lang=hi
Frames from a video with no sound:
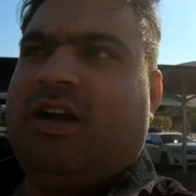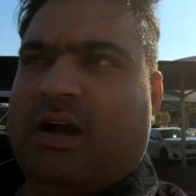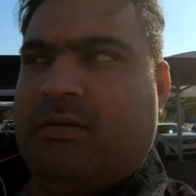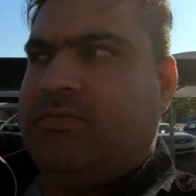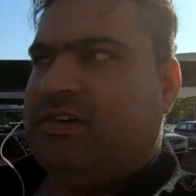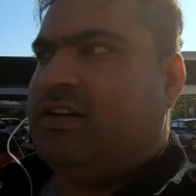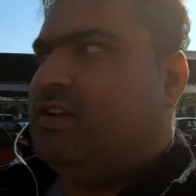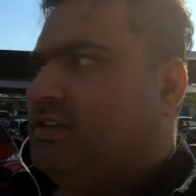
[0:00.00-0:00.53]

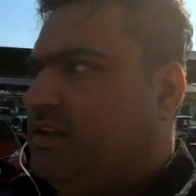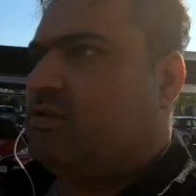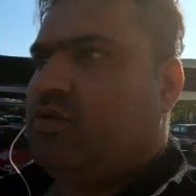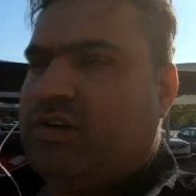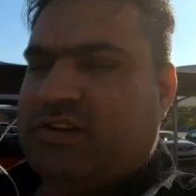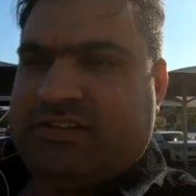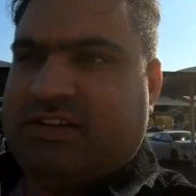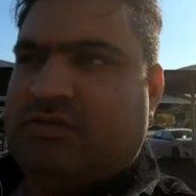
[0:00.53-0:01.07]
हम इधर
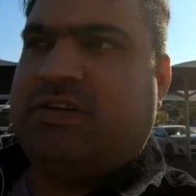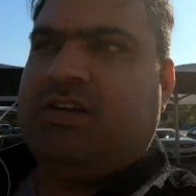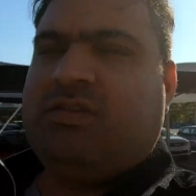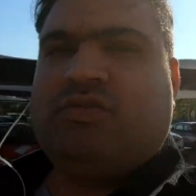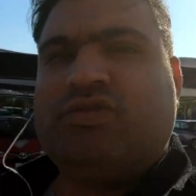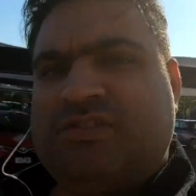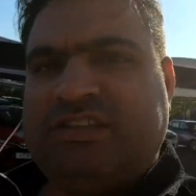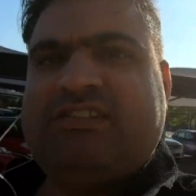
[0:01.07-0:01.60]
कॉल से जो है ना
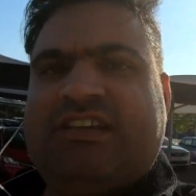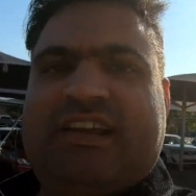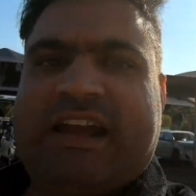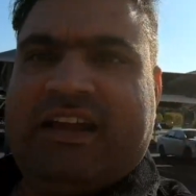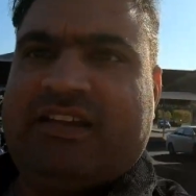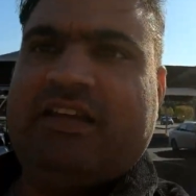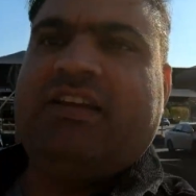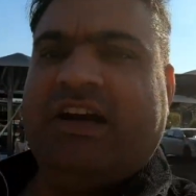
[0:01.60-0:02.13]
कुछ चीज़ें रह
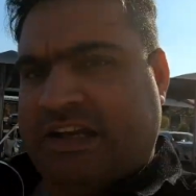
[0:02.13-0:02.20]
गई थी